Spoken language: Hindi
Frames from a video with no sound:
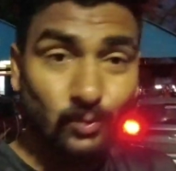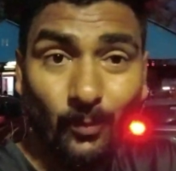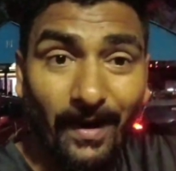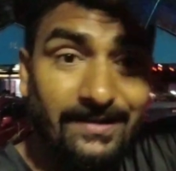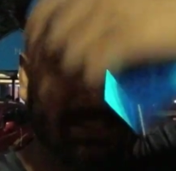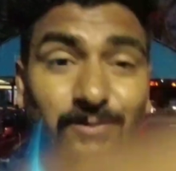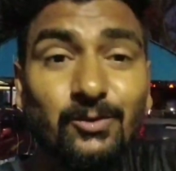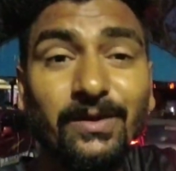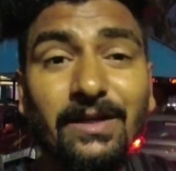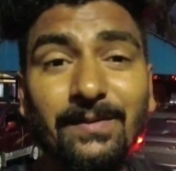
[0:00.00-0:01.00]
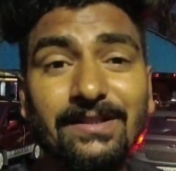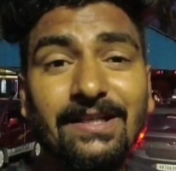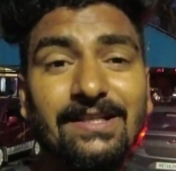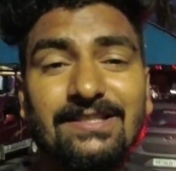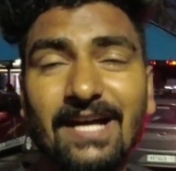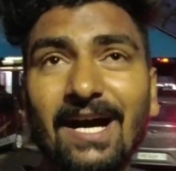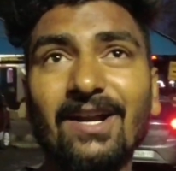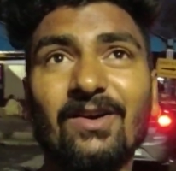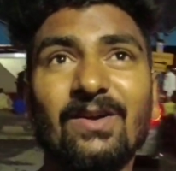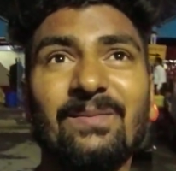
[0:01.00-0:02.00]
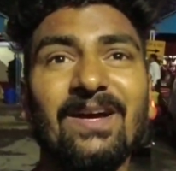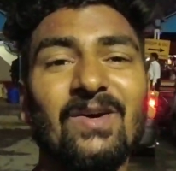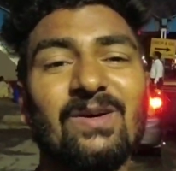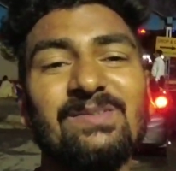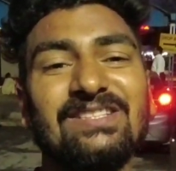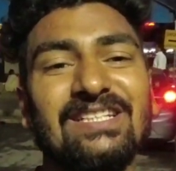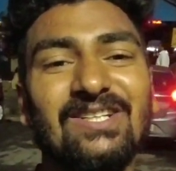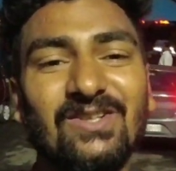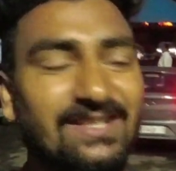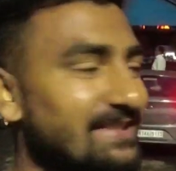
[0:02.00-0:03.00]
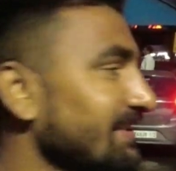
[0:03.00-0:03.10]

तो भाई साहब सुबह के बजे हैं चार और मैं हूँ अभी सिलीगुड़ी